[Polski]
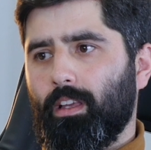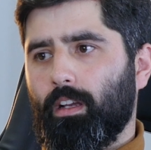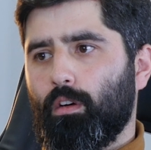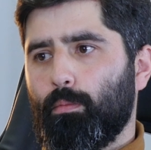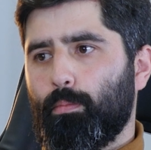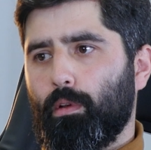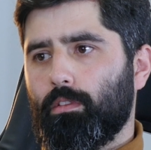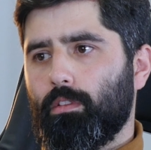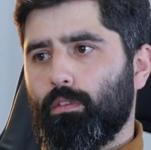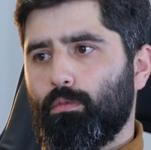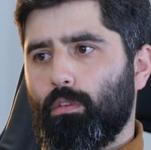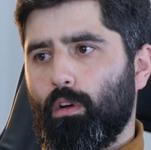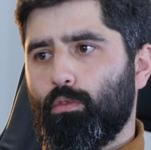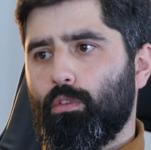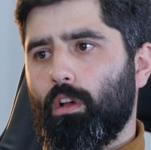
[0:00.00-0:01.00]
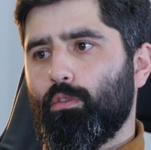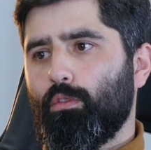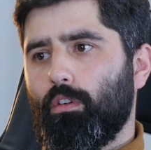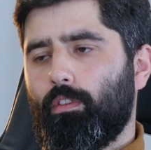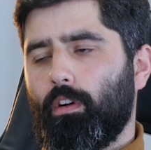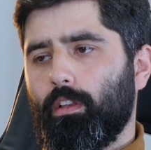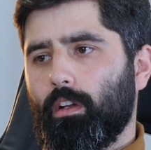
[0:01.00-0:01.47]
taką procedurę
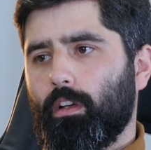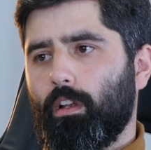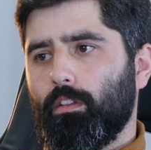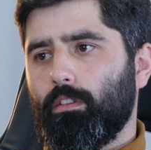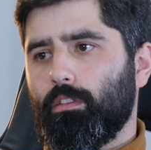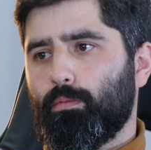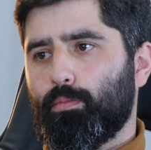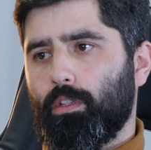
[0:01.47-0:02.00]
uregulowania granic